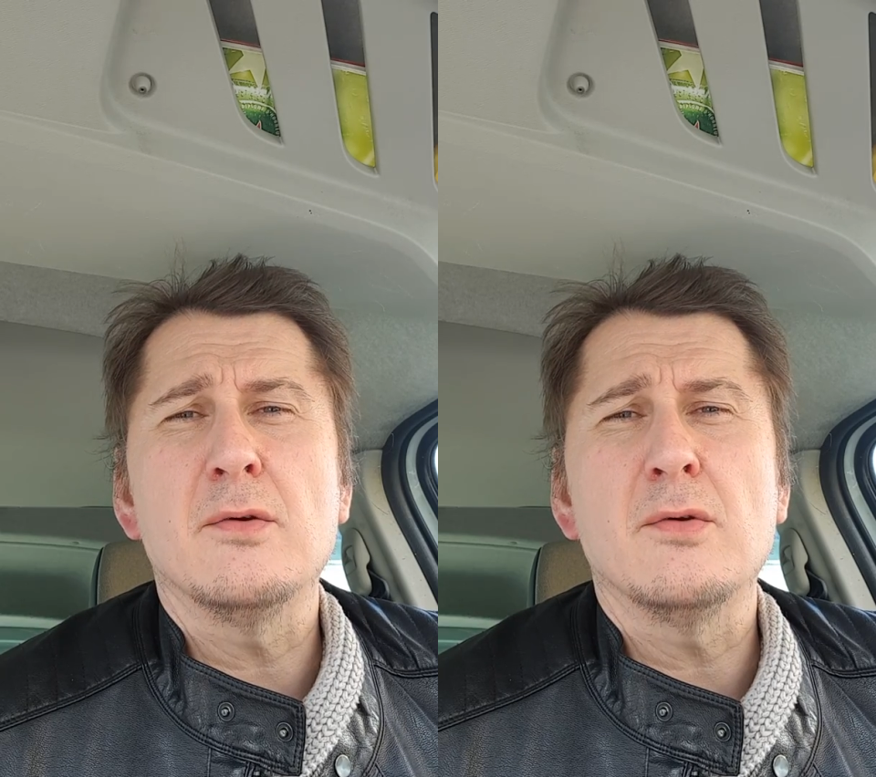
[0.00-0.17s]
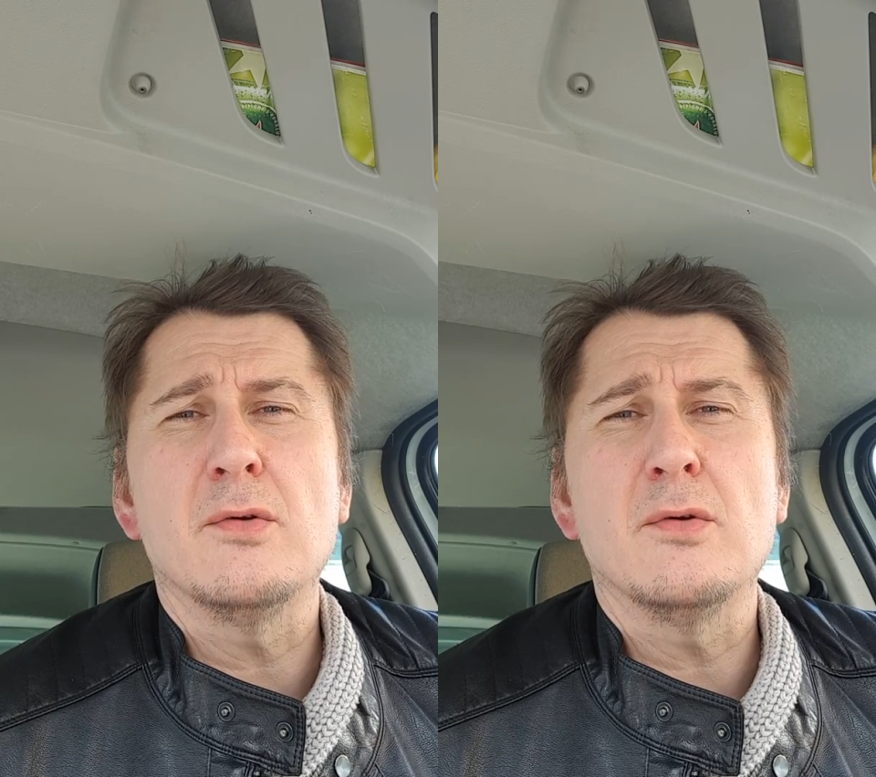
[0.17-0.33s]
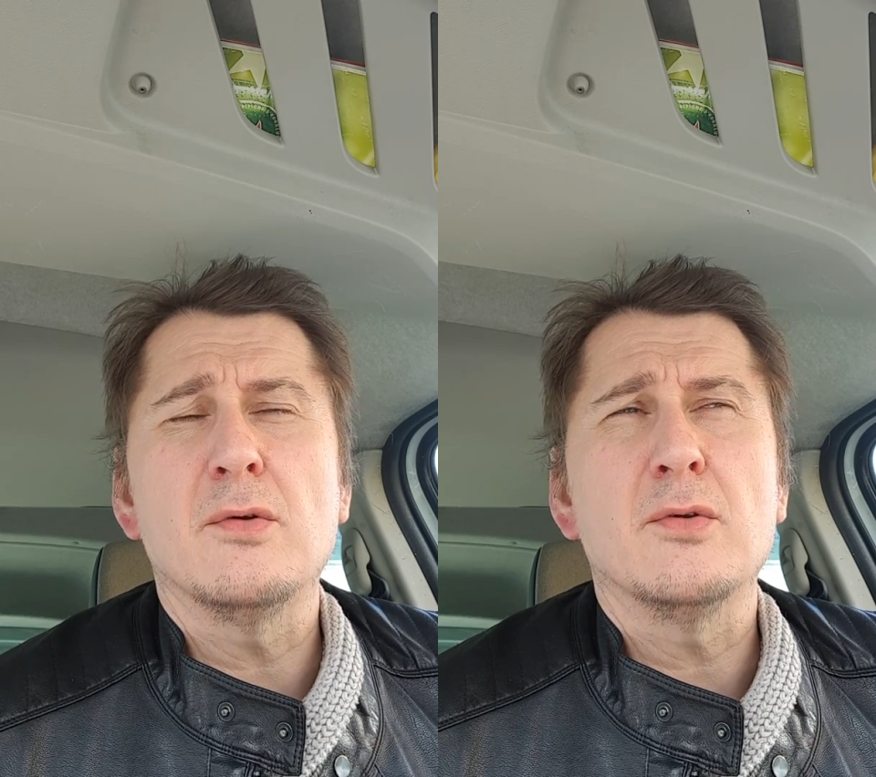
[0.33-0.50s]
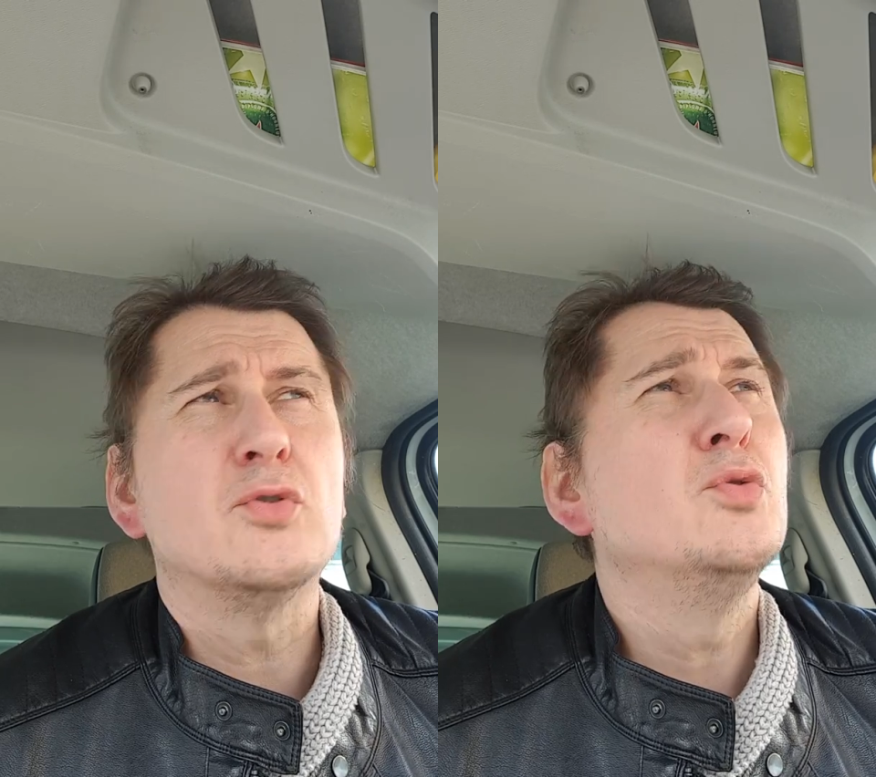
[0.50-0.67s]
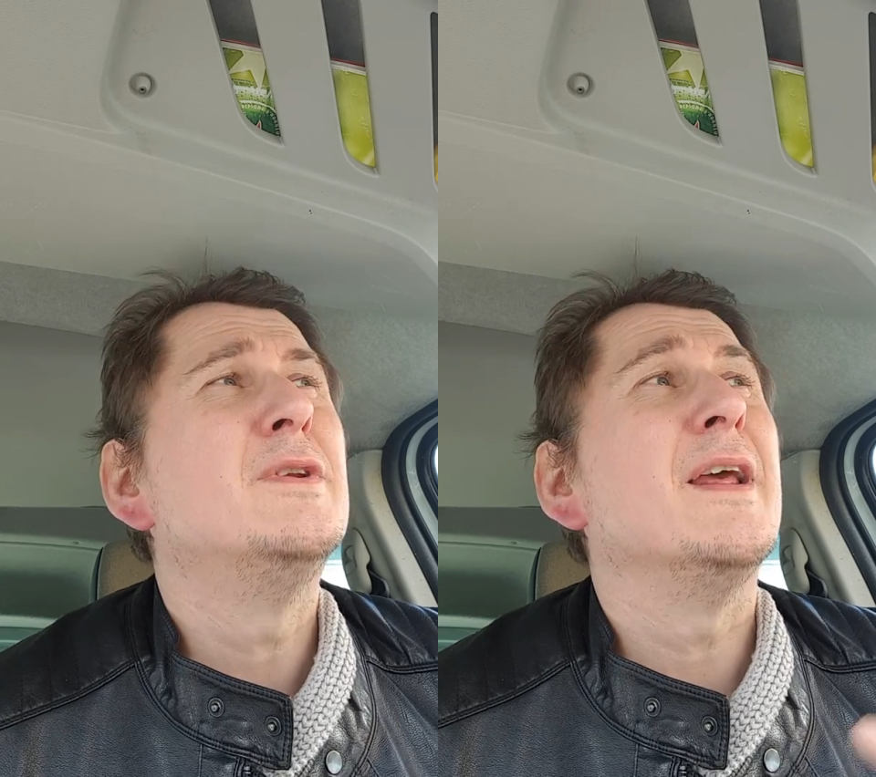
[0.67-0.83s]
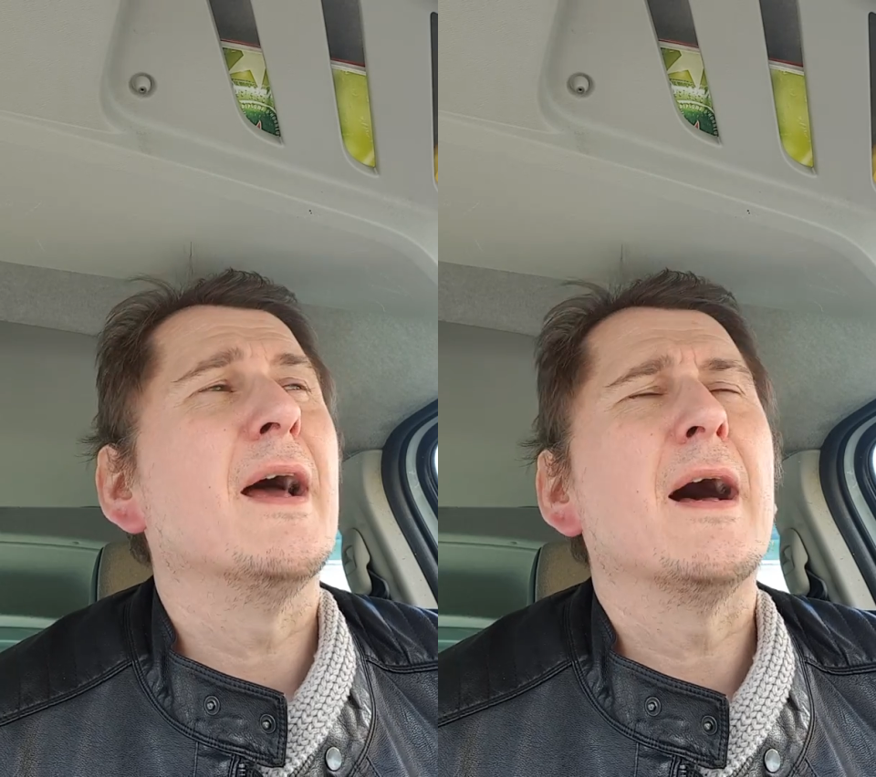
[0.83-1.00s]
euh,
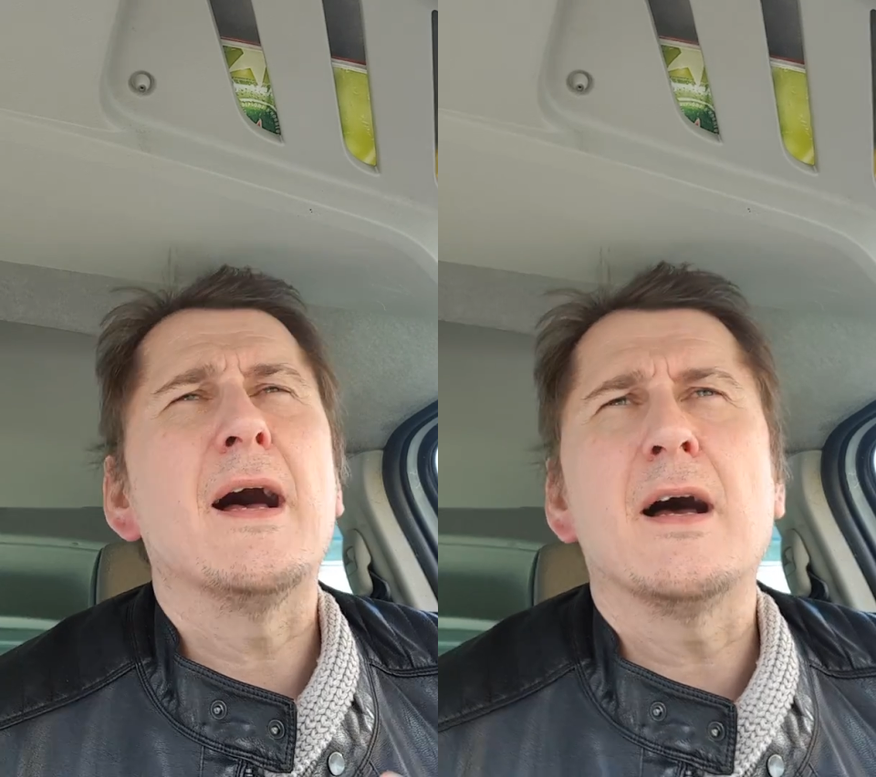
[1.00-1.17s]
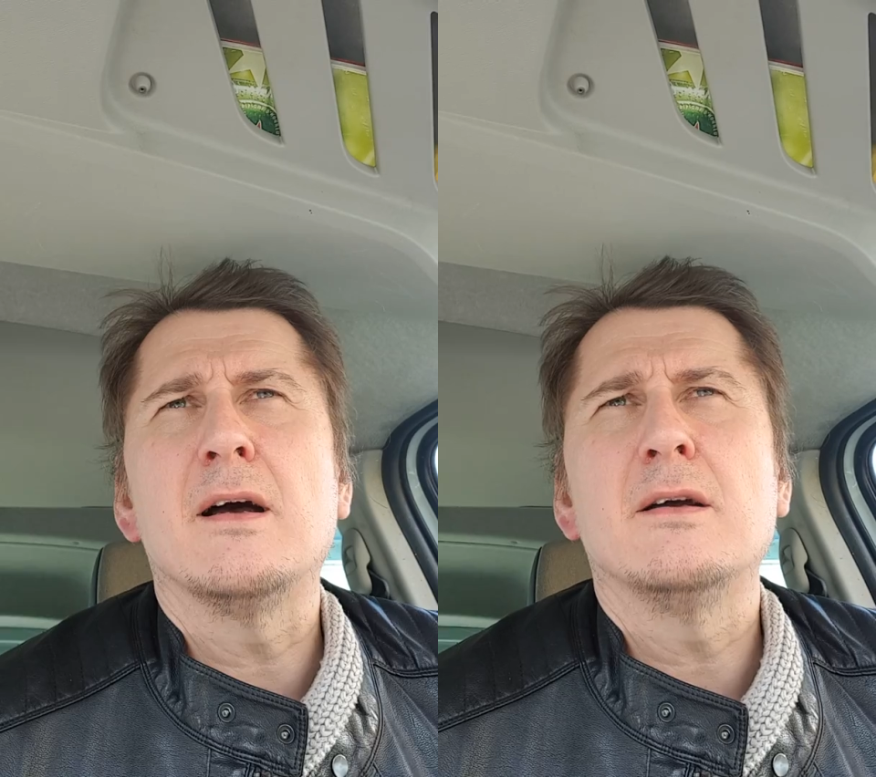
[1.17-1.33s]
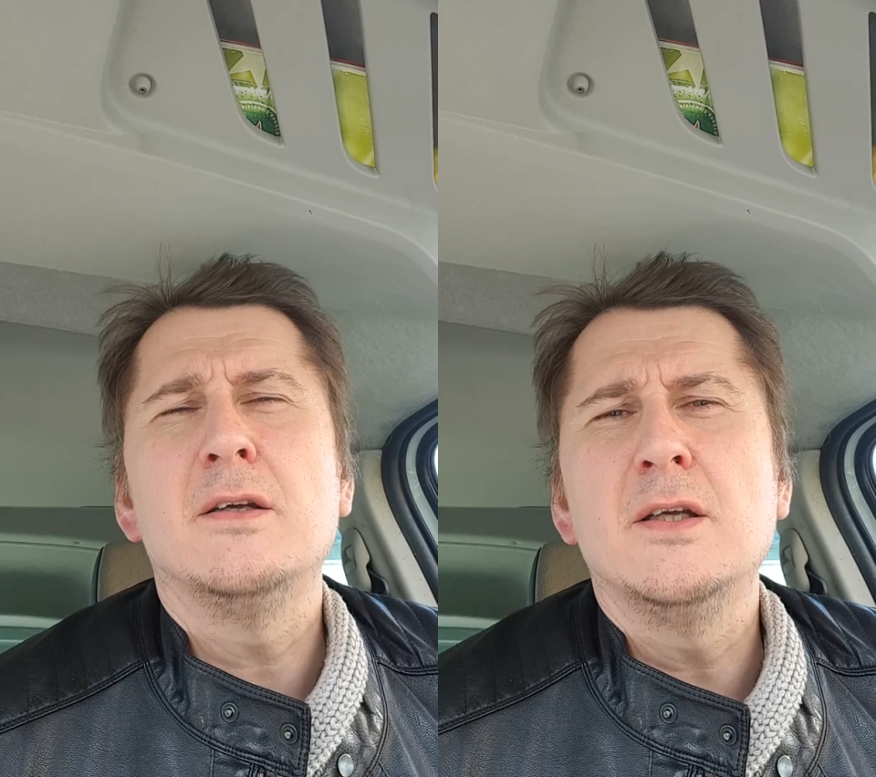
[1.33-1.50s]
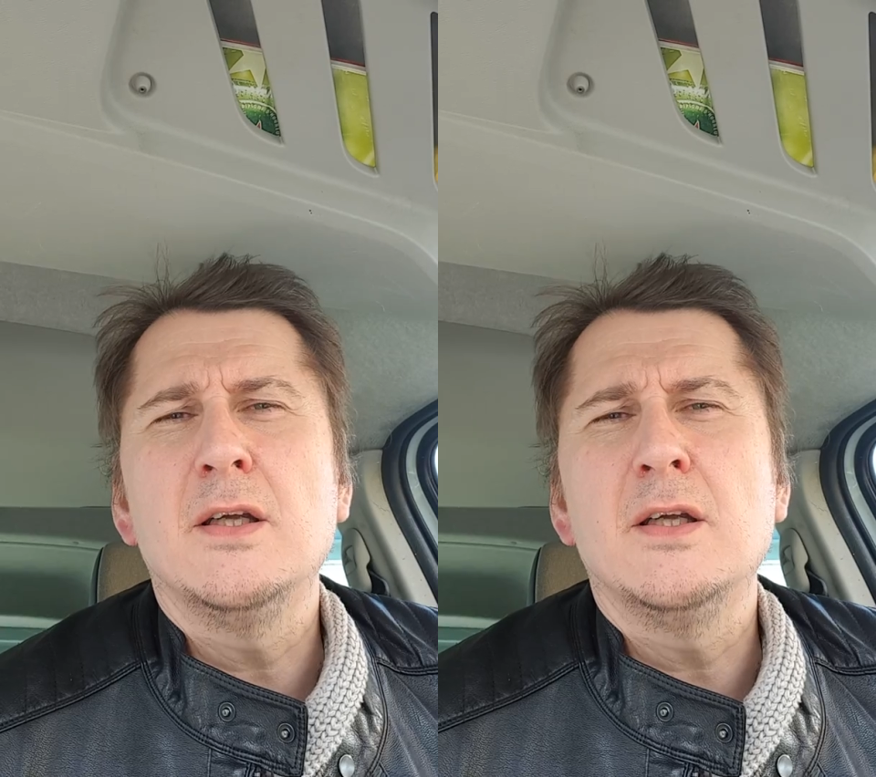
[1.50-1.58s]
tout est art,